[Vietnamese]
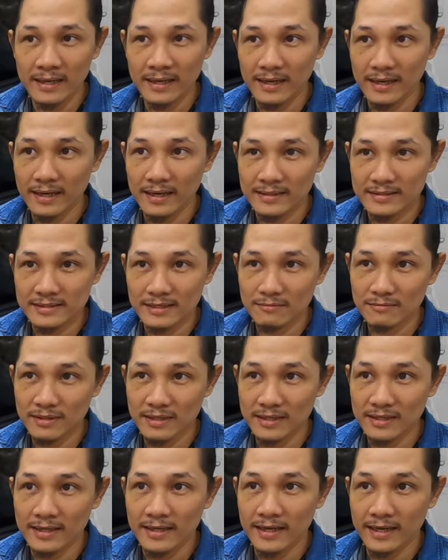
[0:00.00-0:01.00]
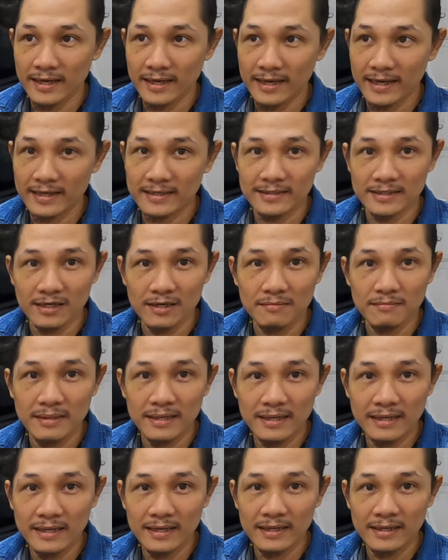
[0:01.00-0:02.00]
à, xong rồi A thì có B
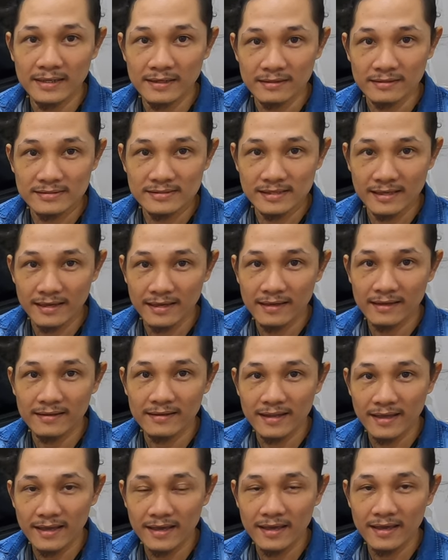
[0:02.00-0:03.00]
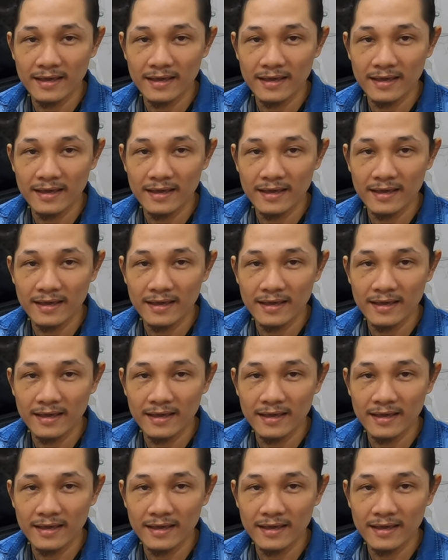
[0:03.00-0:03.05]
có C D